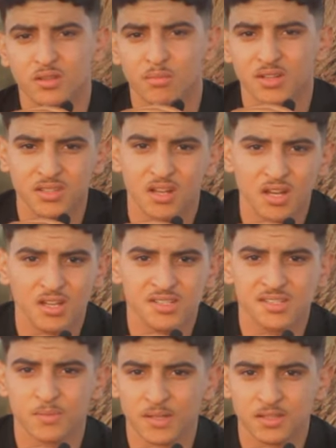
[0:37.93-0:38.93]
18
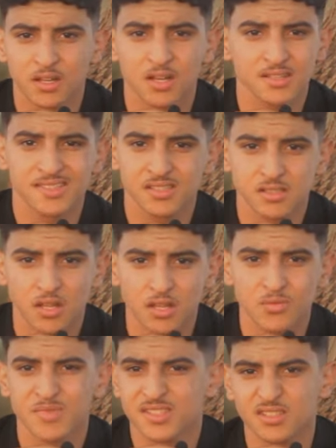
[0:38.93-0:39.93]
17
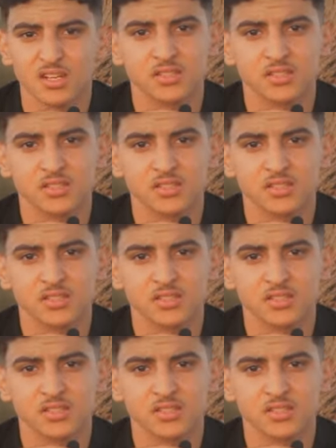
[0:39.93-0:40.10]
16 15